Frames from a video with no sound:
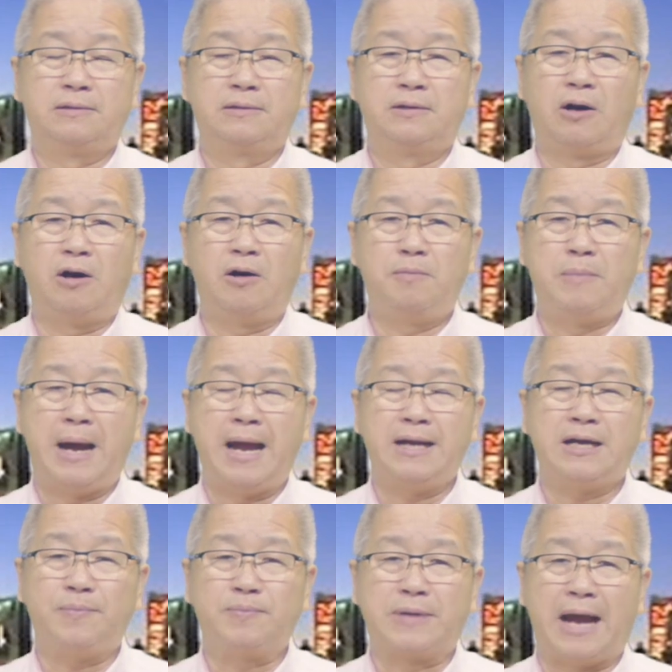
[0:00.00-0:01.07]
có bán
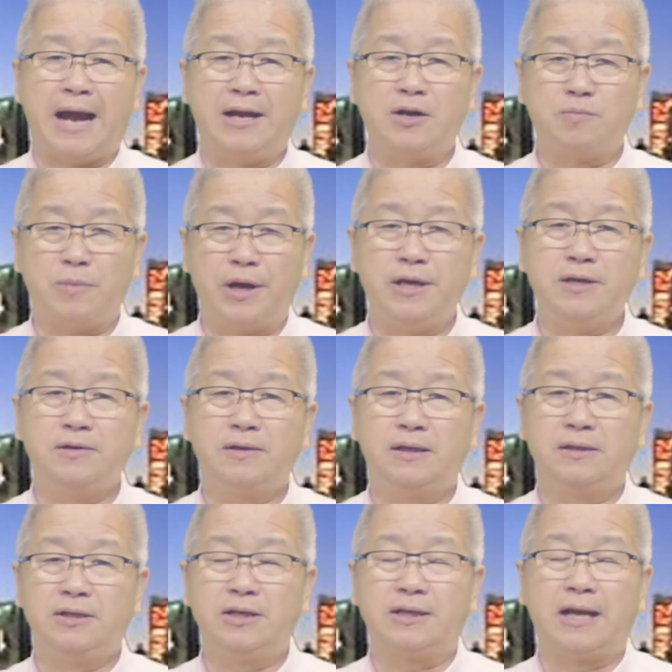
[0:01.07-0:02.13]
khắp cả nước Mỹ,
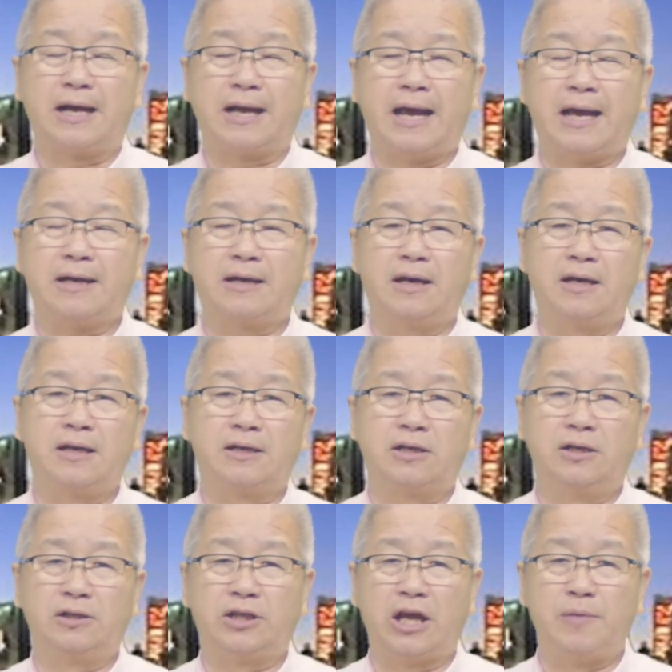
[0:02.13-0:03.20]
nhất là các cái
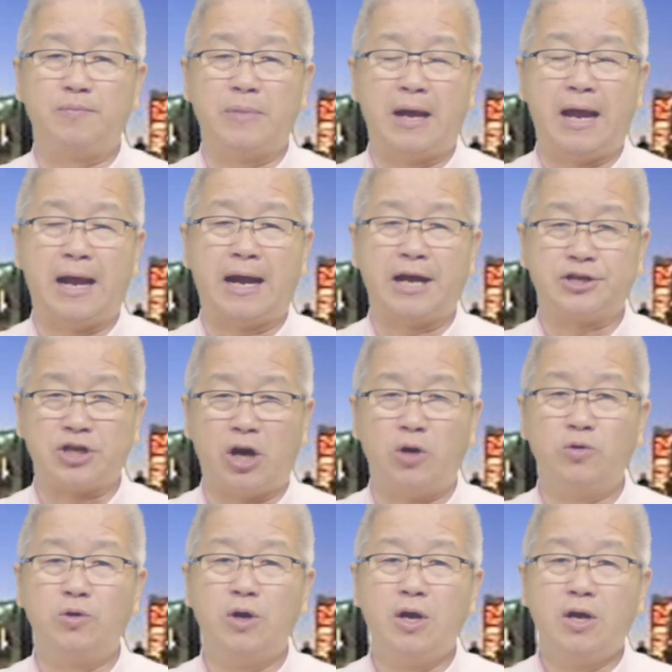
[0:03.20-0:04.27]
cửa tiệm hàng Á
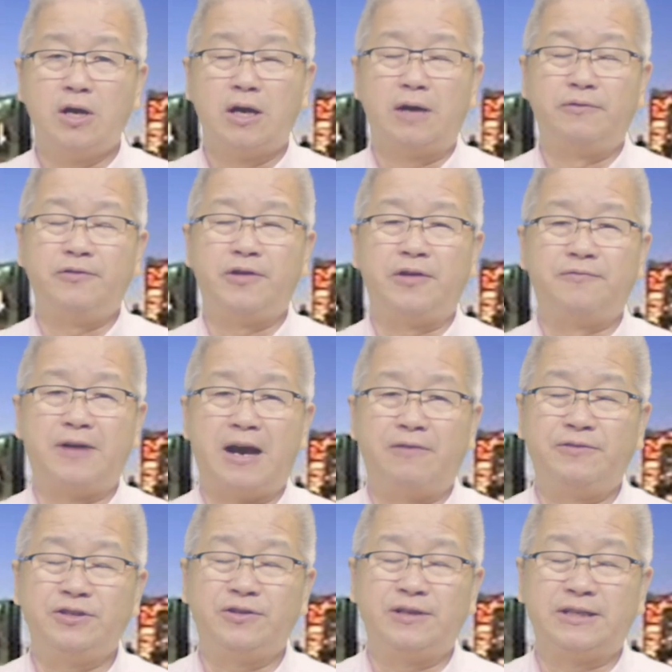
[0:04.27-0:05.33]
Châu. À, quý vị
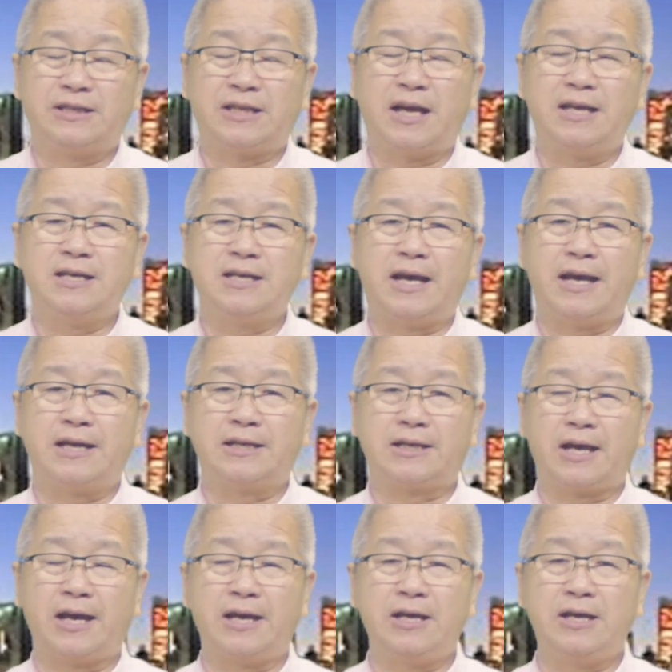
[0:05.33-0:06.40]
vào quý vị sẽ thấy ngay
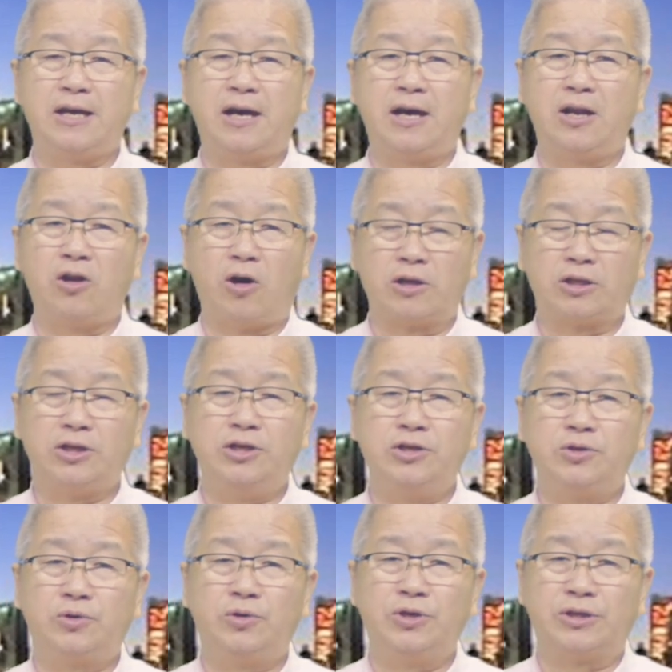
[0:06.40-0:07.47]
cái lọ
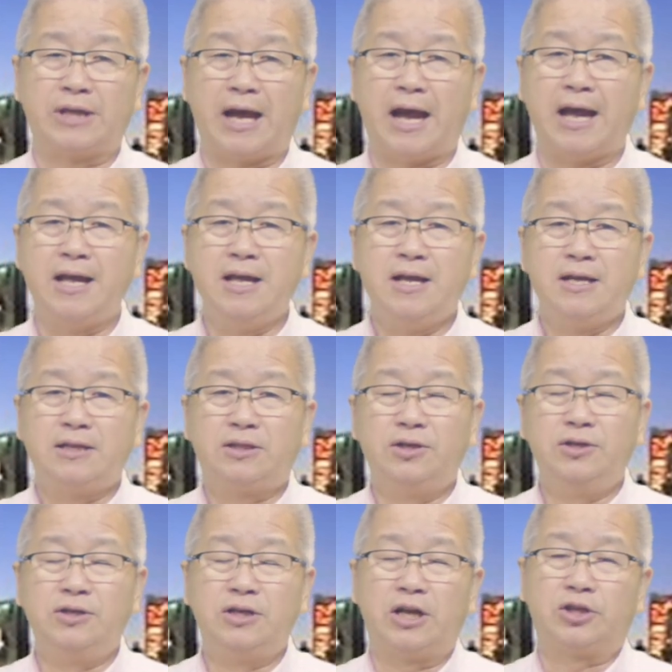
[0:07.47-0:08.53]
tương của người ta,
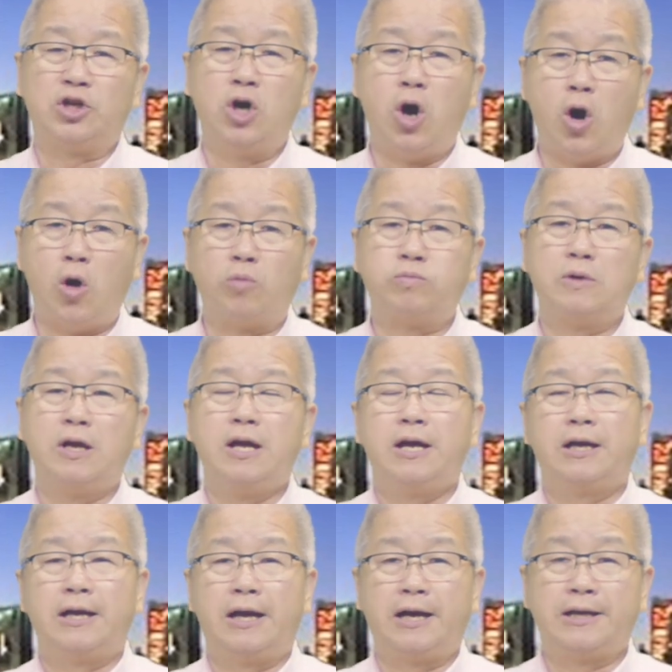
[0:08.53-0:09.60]
tương là tương hột,
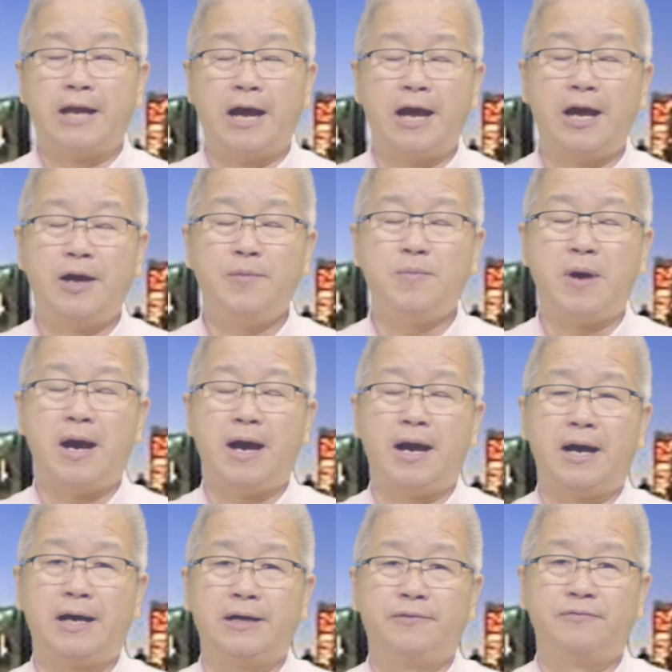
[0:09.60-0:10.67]
à, để
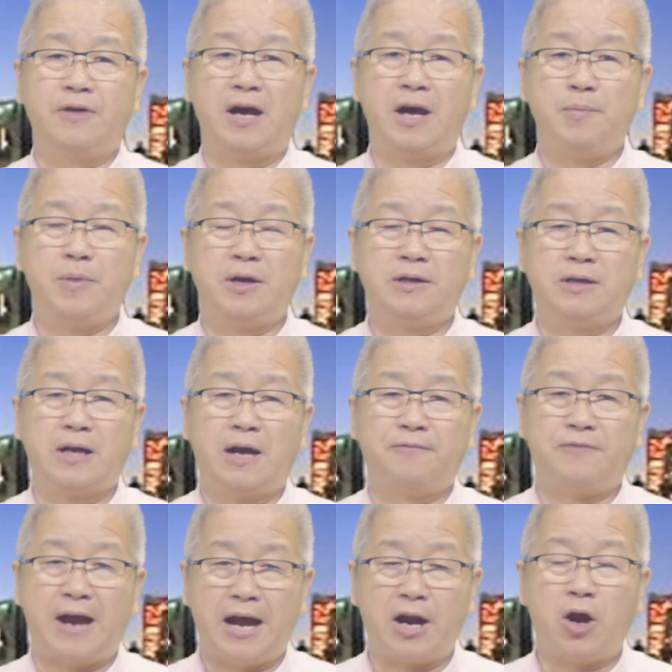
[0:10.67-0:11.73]
mà về mình
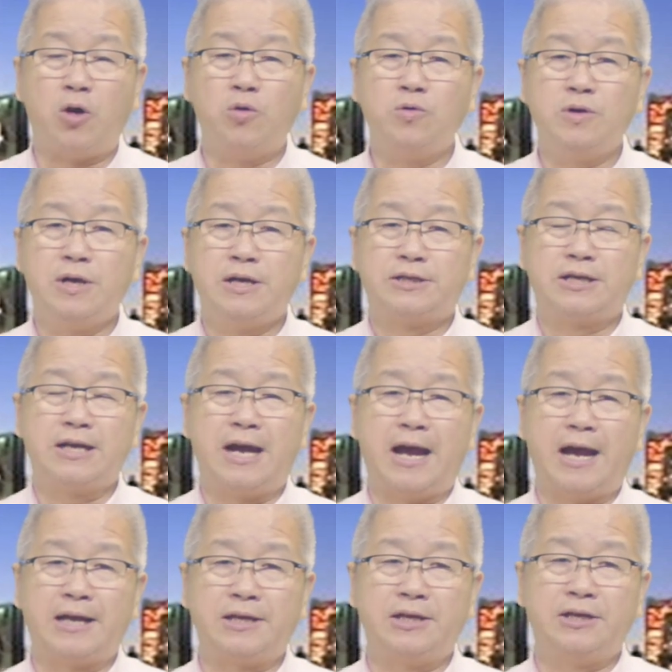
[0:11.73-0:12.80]
pha nấu, chẳng
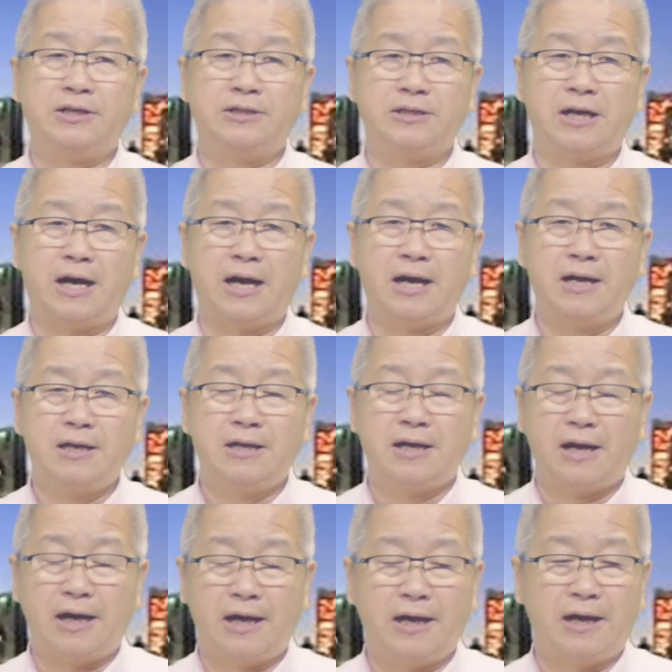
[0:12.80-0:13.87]
hạn như à,
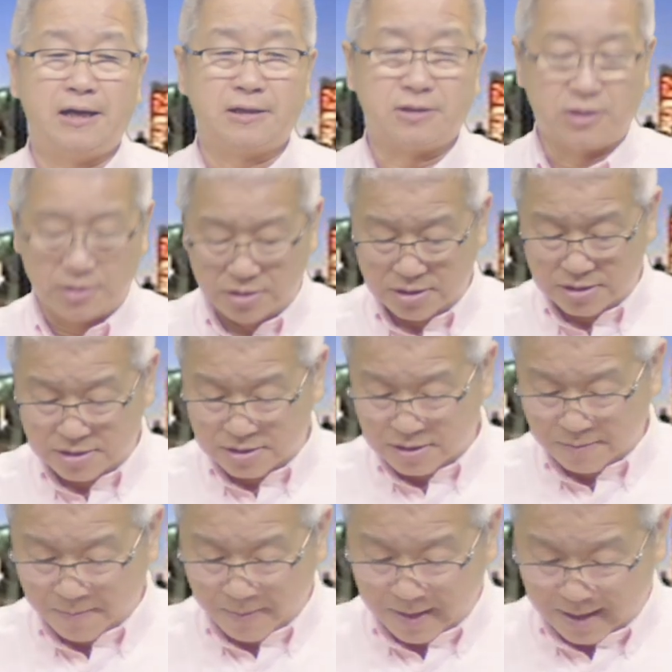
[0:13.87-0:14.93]
à, tương
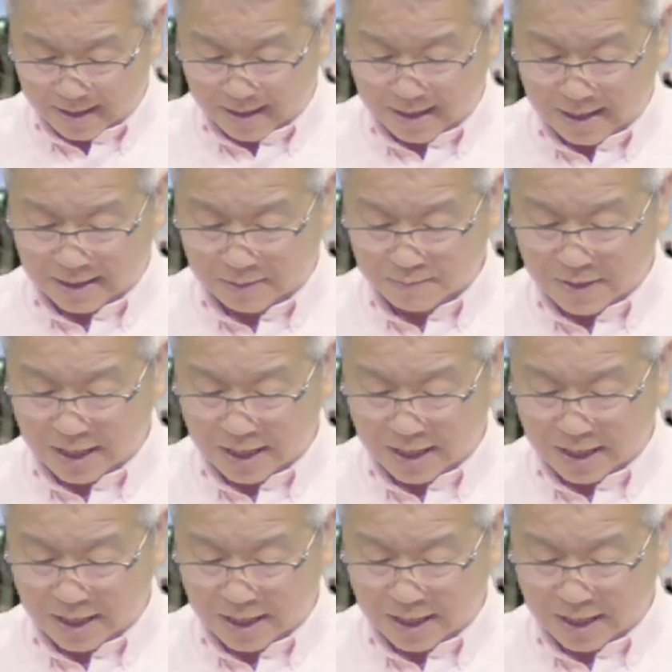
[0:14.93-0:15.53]
à, trong